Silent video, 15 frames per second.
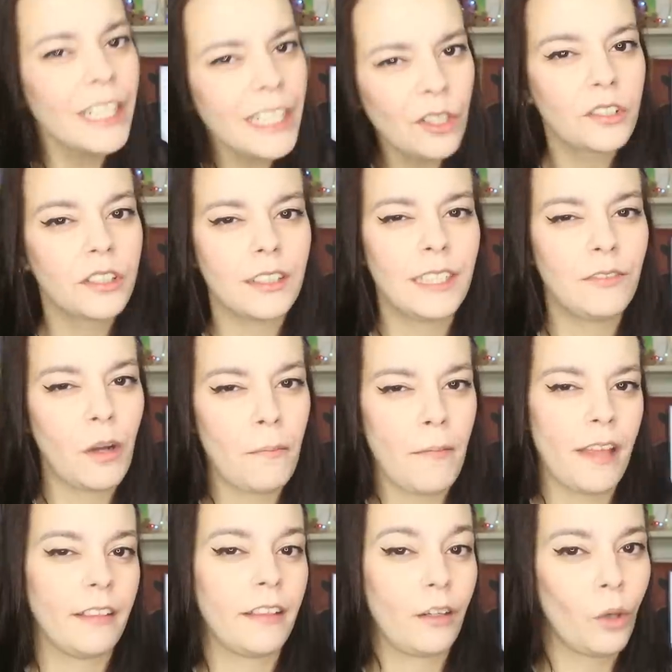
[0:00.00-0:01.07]
Inoltre devo
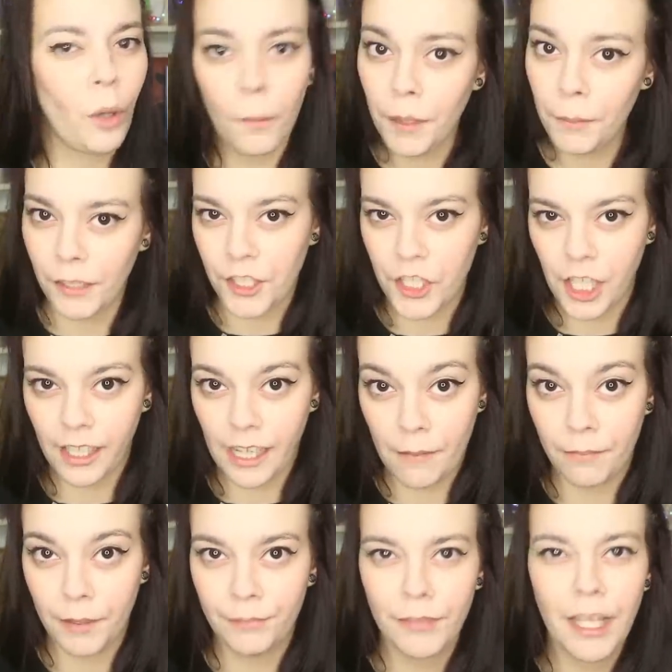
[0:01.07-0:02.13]
ammetterlo, mi piace il
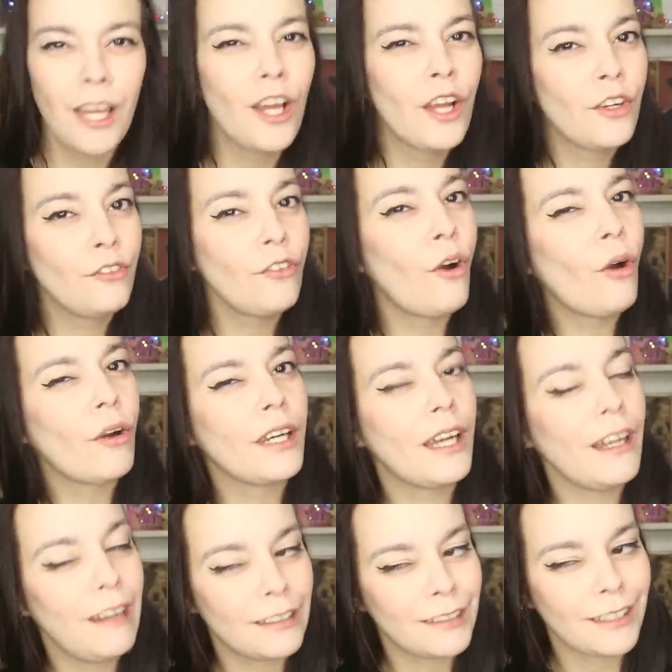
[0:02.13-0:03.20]
rap non
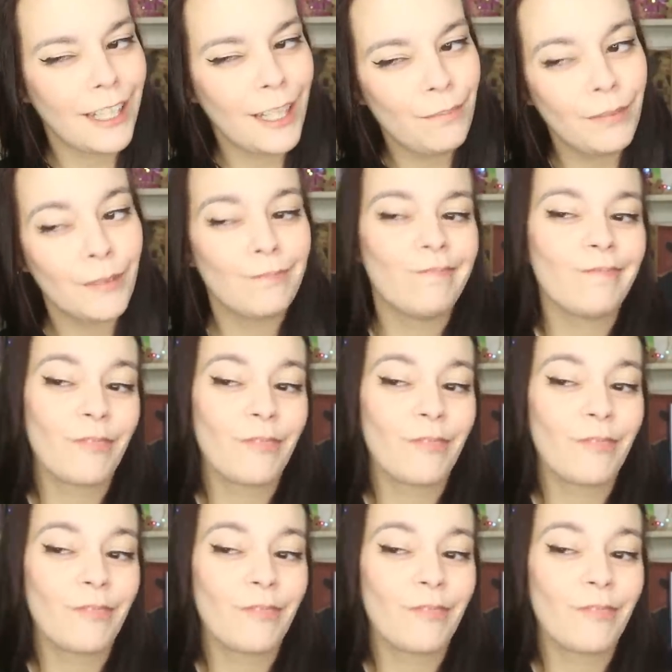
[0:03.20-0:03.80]
la trap,